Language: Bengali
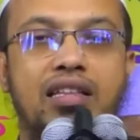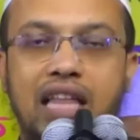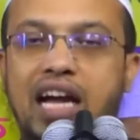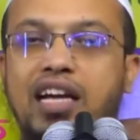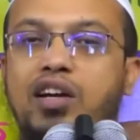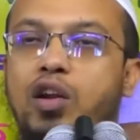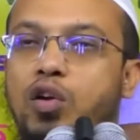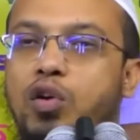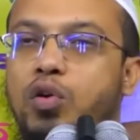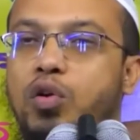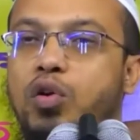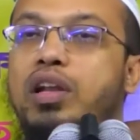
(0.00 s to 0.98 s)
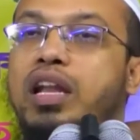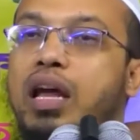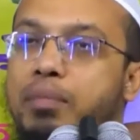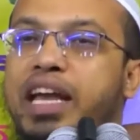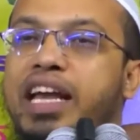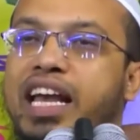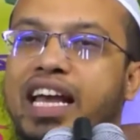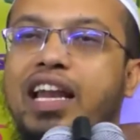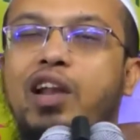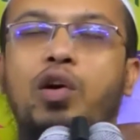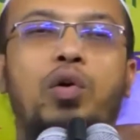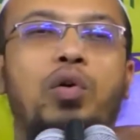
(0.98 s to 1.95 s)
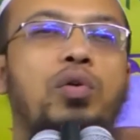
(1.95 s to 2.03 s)
থাকলো না ভেঙে গেল
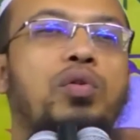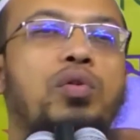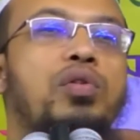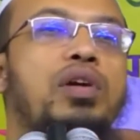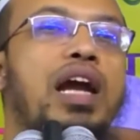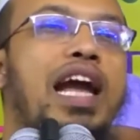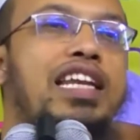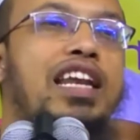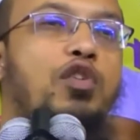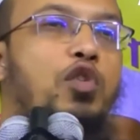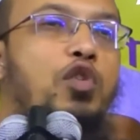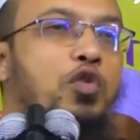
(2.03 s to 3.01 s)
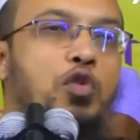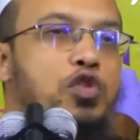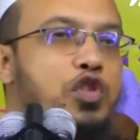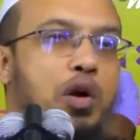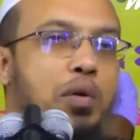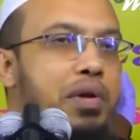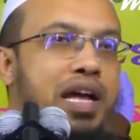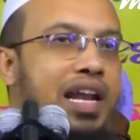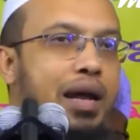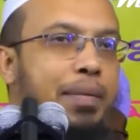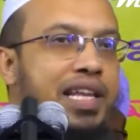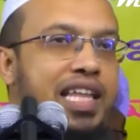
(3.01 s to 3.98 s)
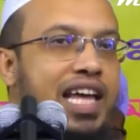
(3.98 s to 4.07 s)
এটার কোনো খোঁজ খবর আর
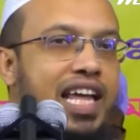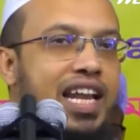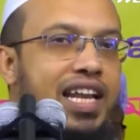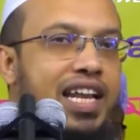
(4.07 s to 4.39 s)
আমাদের